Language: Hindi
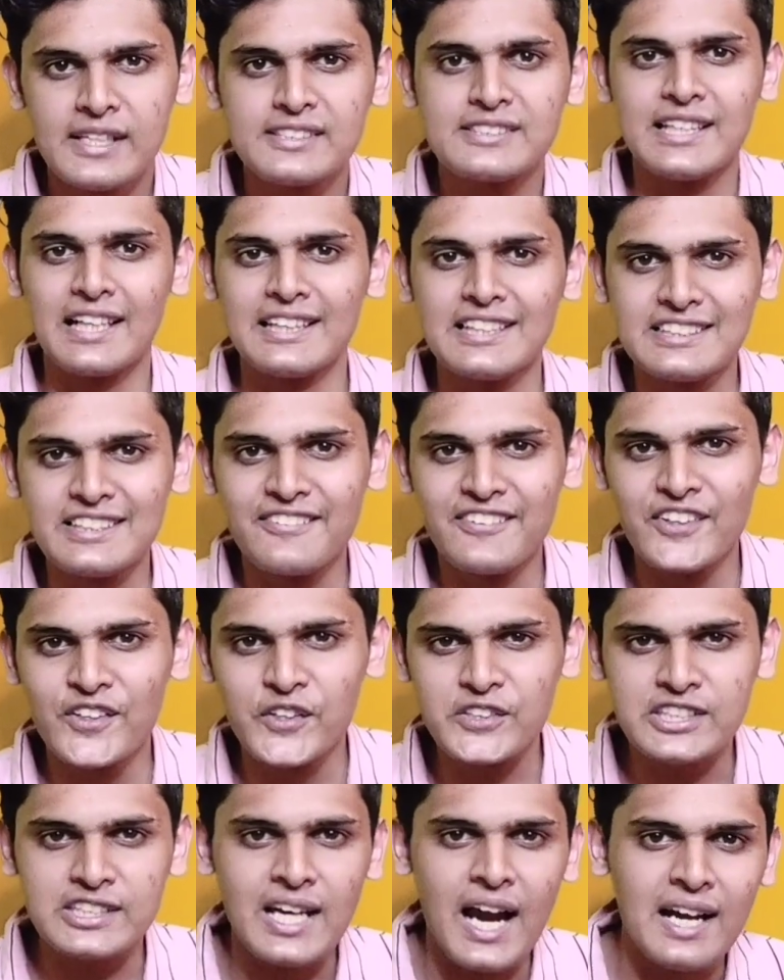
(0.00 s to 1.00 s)
जल्दी से वीडियो को
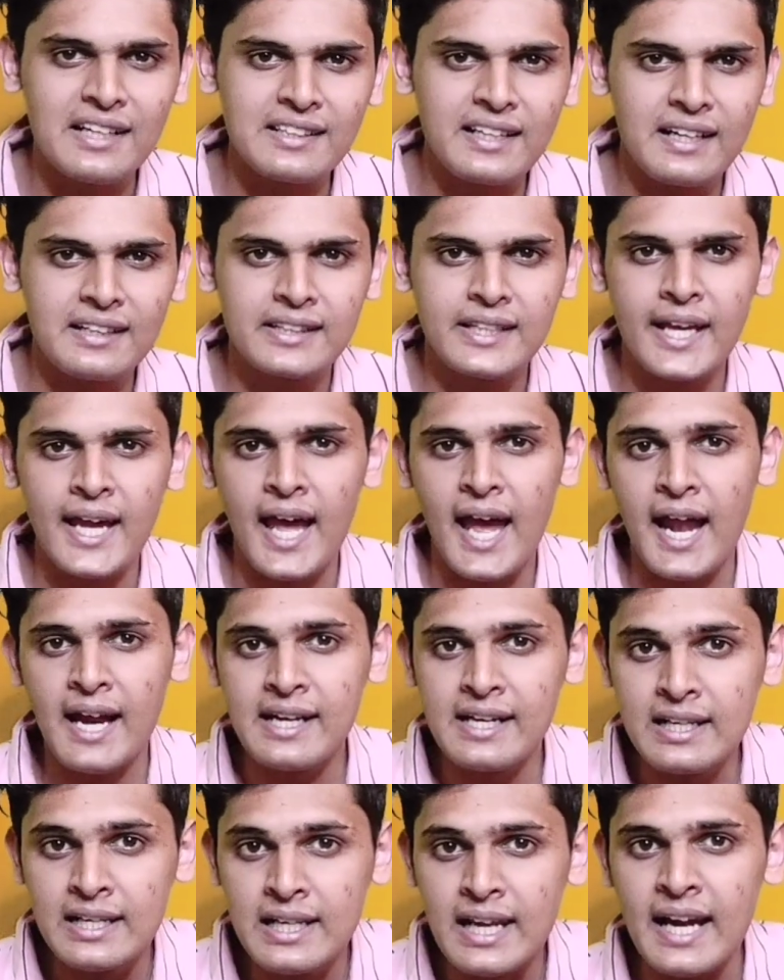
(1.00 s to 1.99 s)
स्टार्ट करते हैं
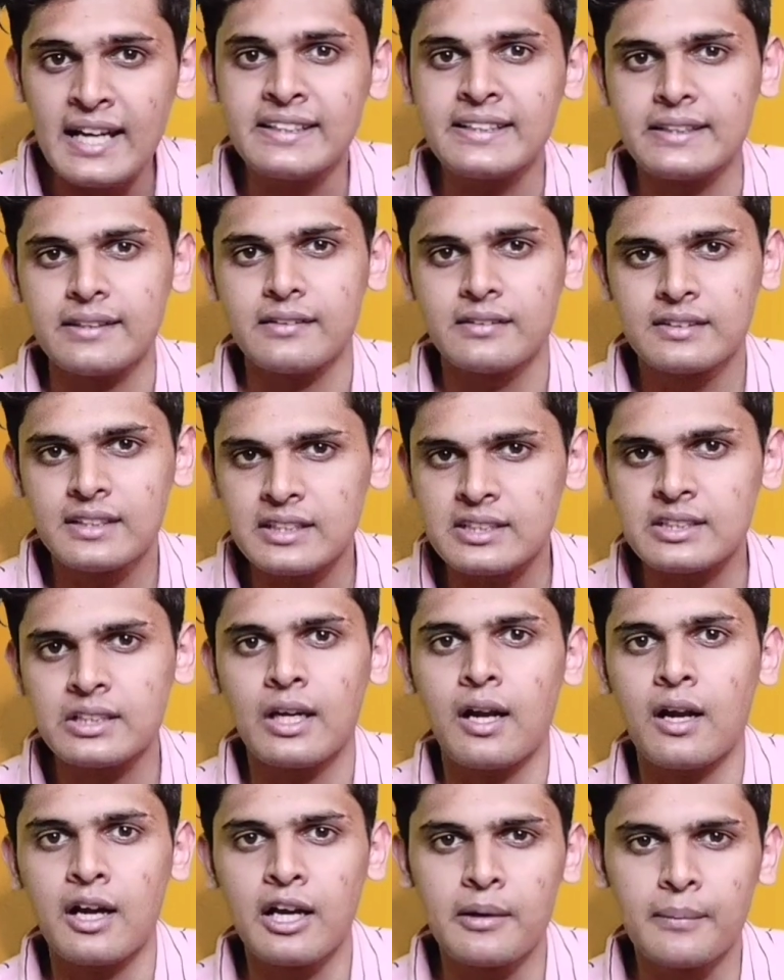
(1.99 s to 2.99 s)
एंड लेट द
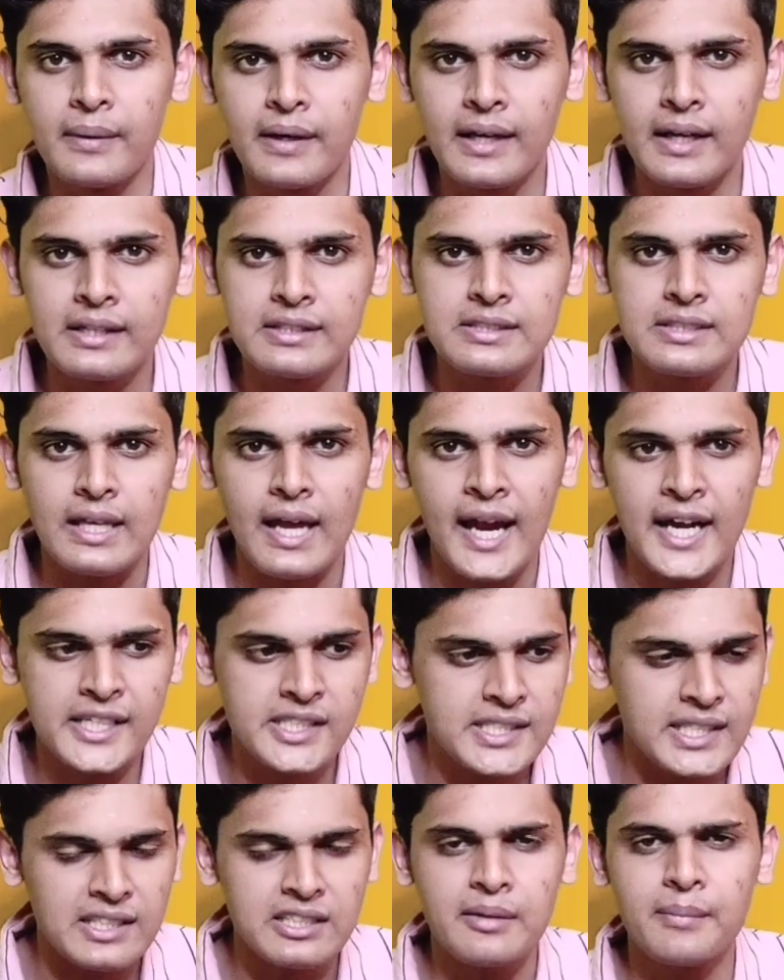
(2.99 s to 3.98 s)
स्ट्रगल बिगेंस एंड
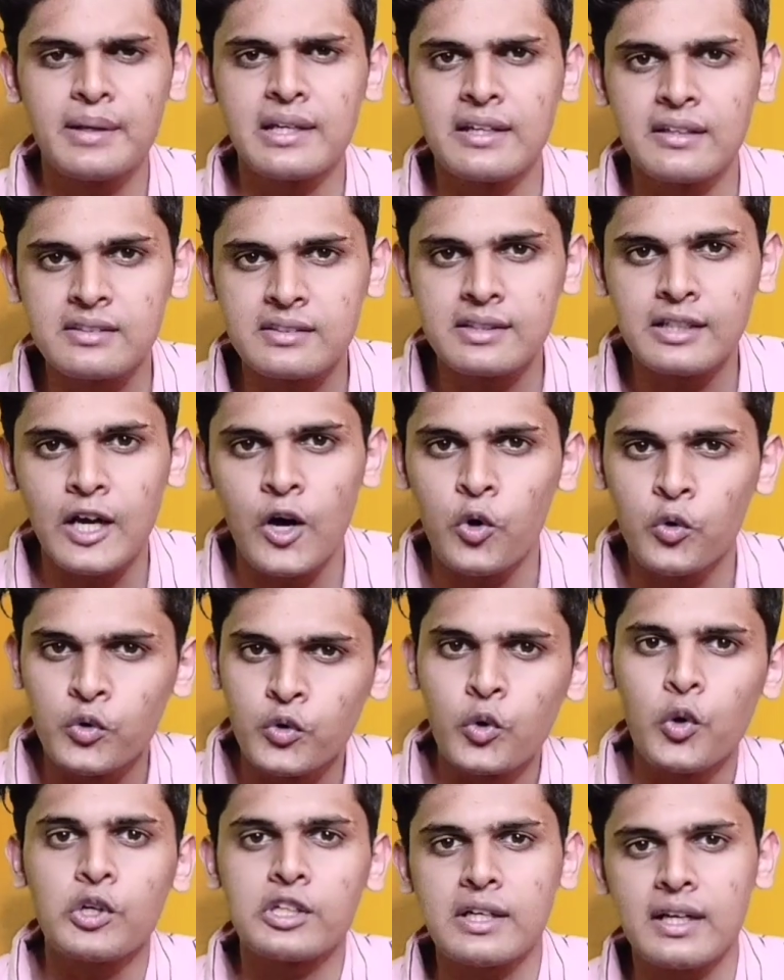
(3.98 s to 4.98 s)
जैसे मैं लिस्ट दिखाऊं
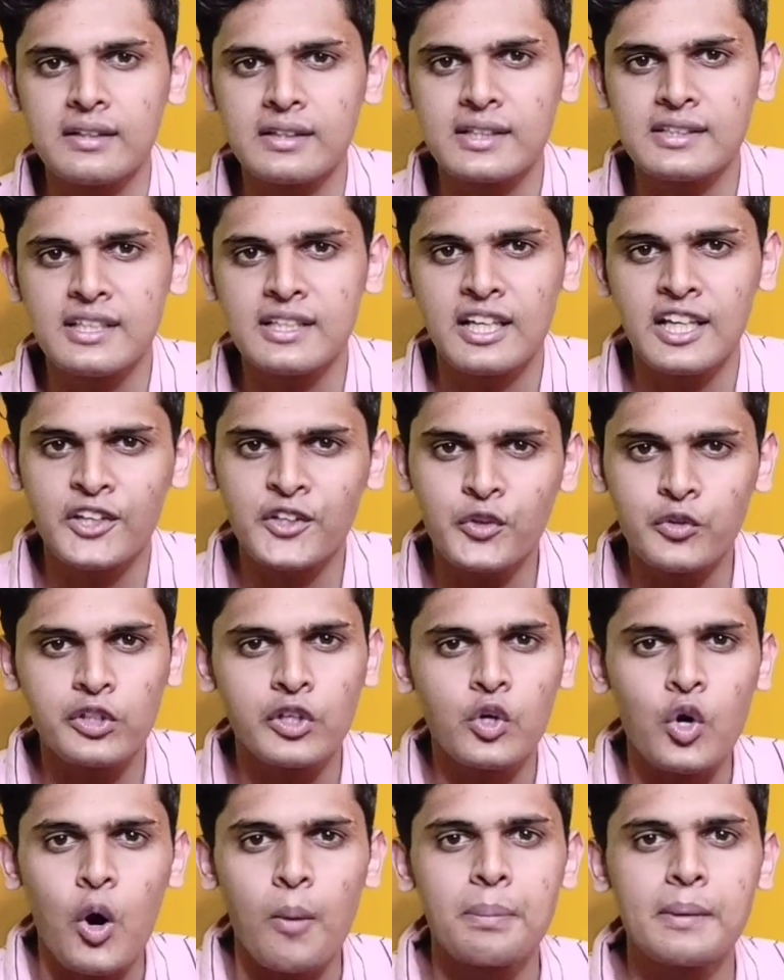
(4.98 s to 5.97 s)
नोट करते जाना क्योंकि
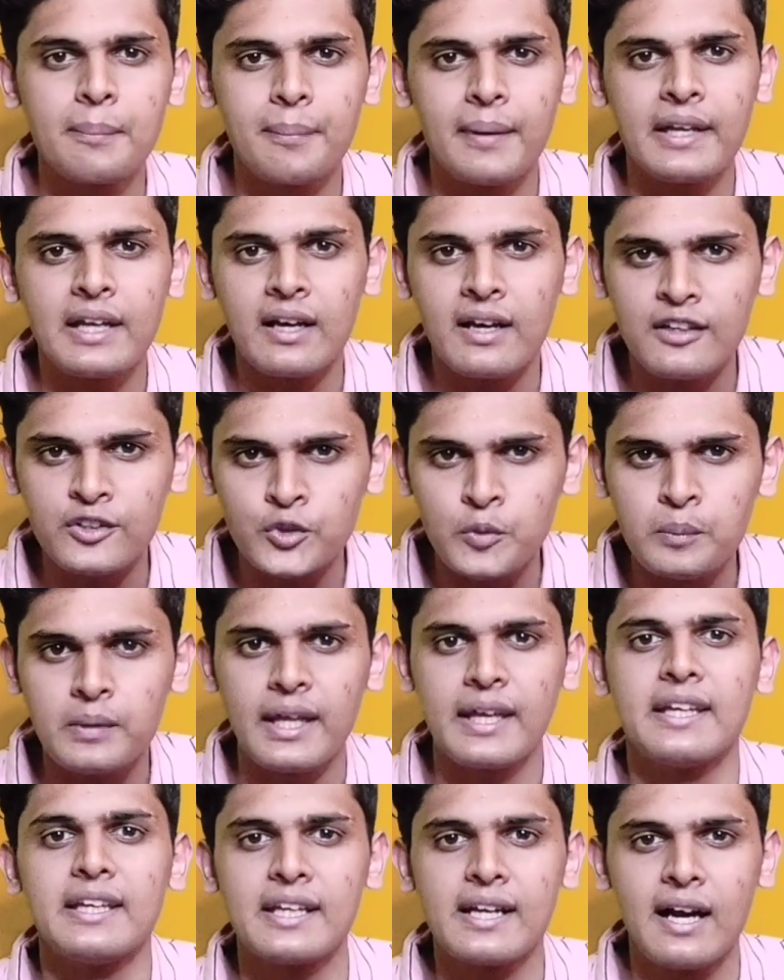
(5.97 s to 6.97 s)
कॉपी पेन अगर तुम
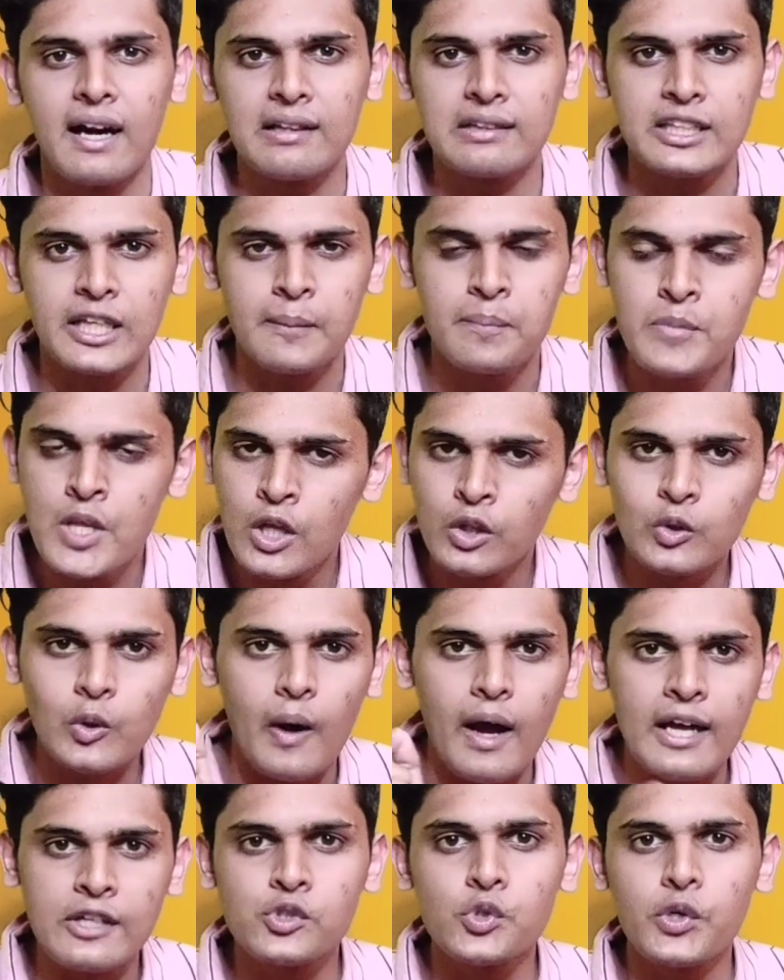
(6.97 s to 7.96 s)
नहीं निकालते तो
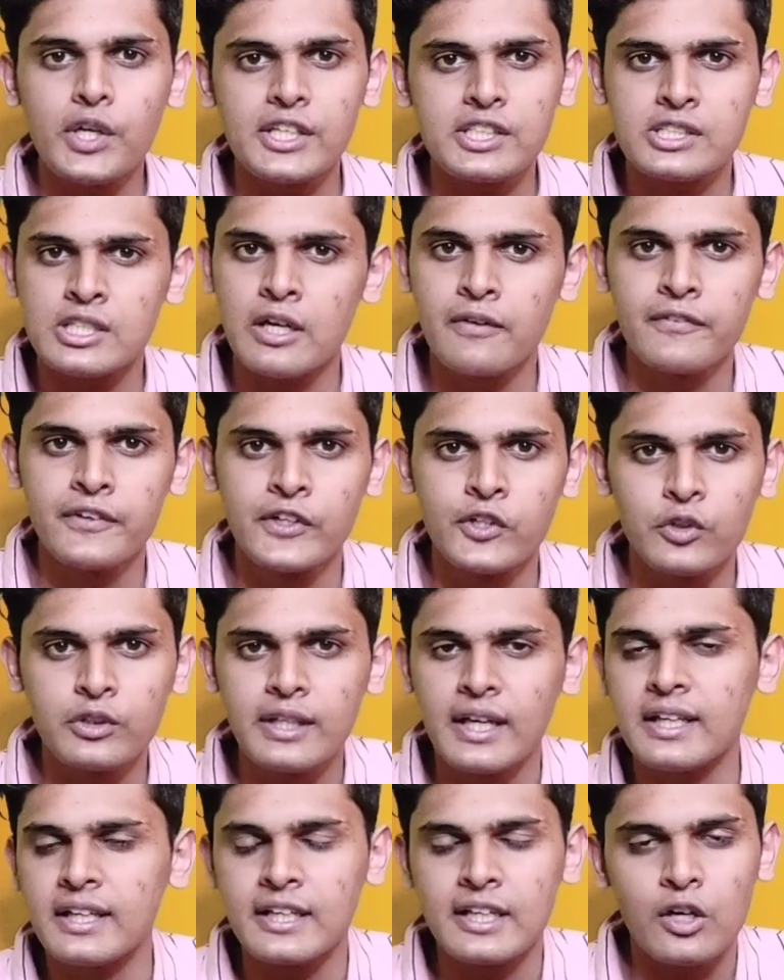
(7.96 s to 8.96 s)
एजुकेशनल वीडियो
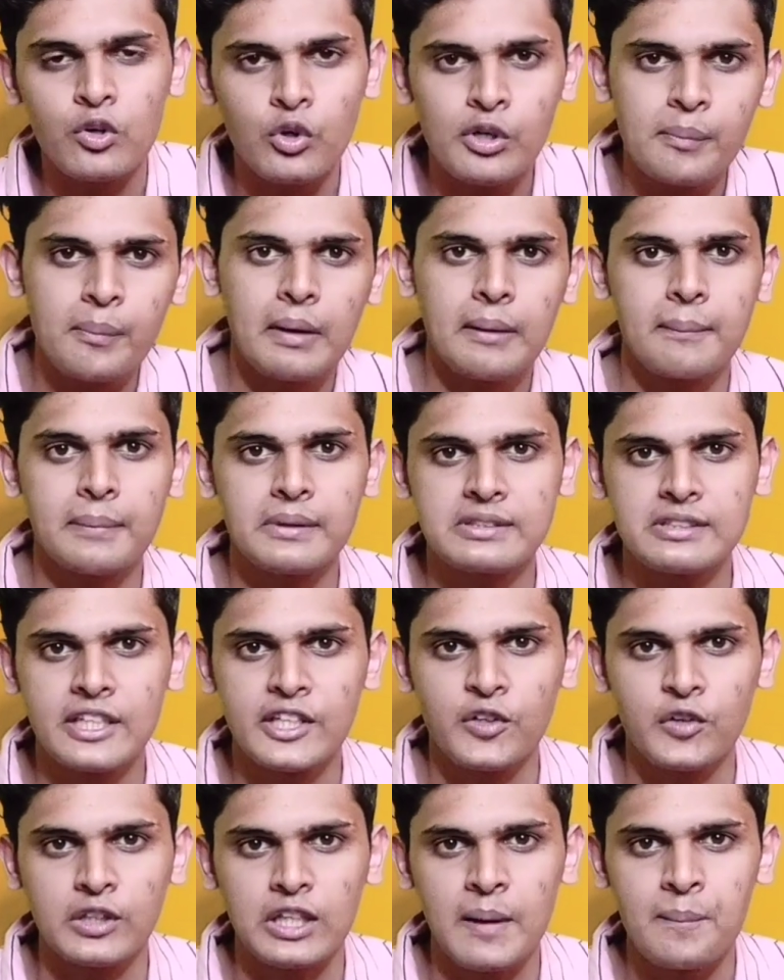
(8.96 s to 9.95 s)
देखने का कोई पर्पज नहीं
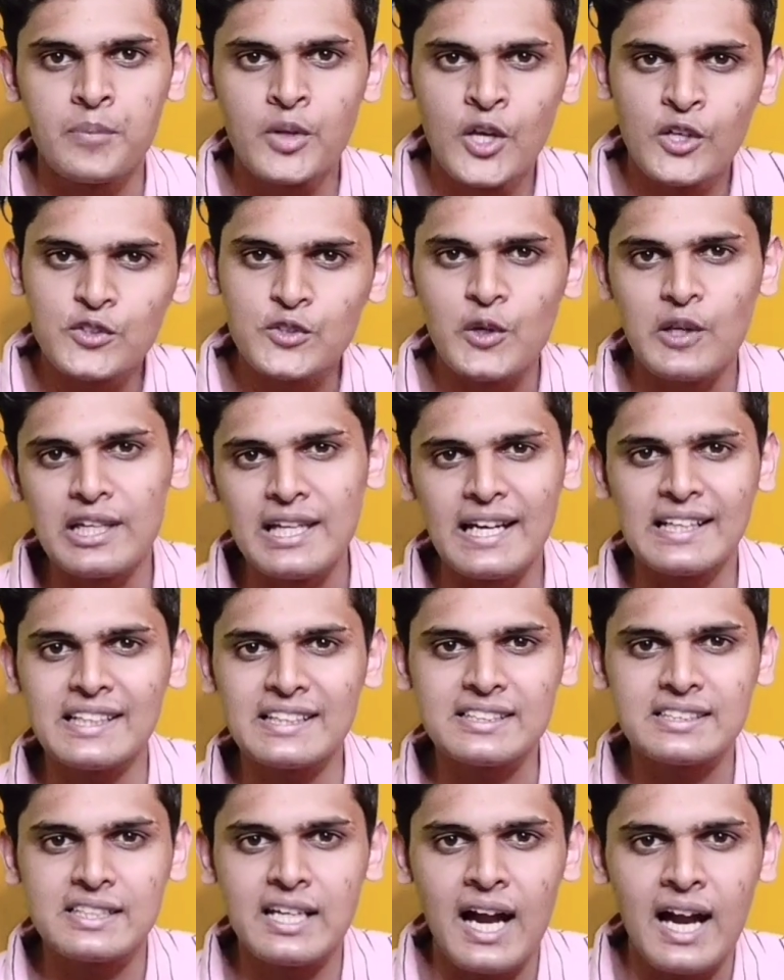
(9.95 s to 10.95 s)
होता सो लेट
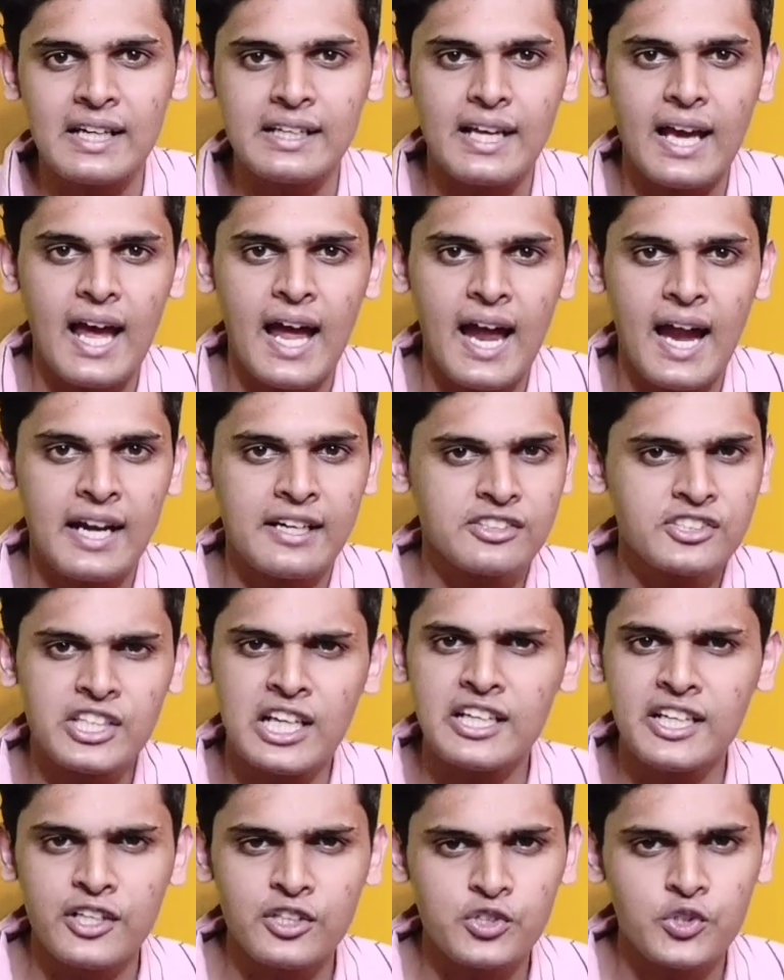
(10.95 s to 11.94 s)
अस स्टार्ट एंड
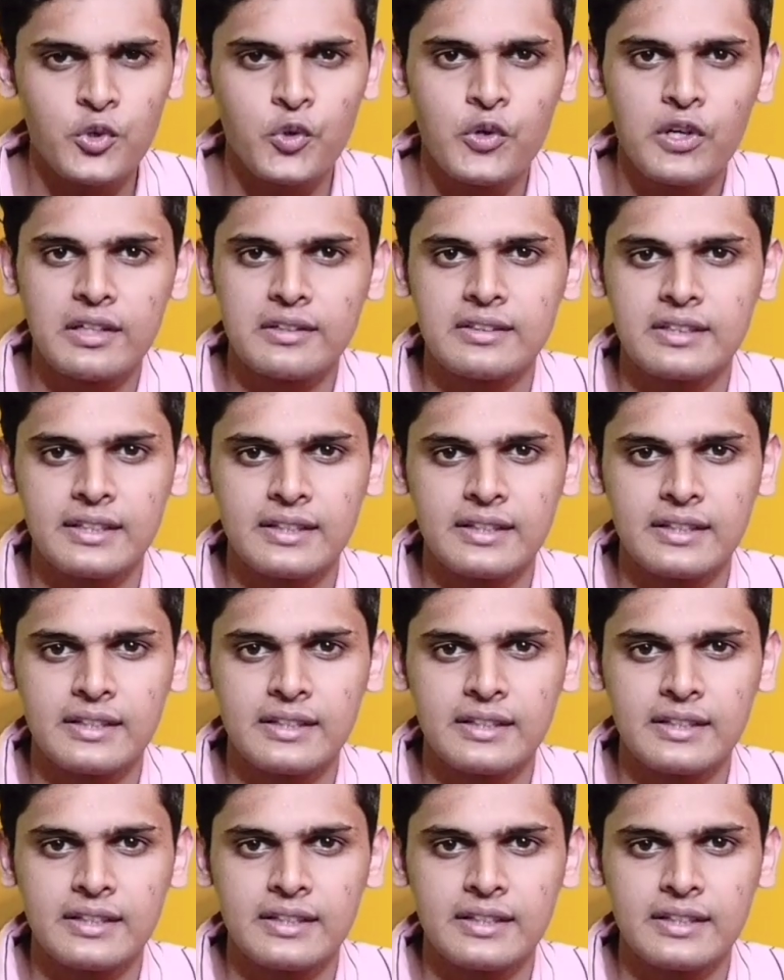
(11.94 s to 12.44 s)
चलिए शुरू करते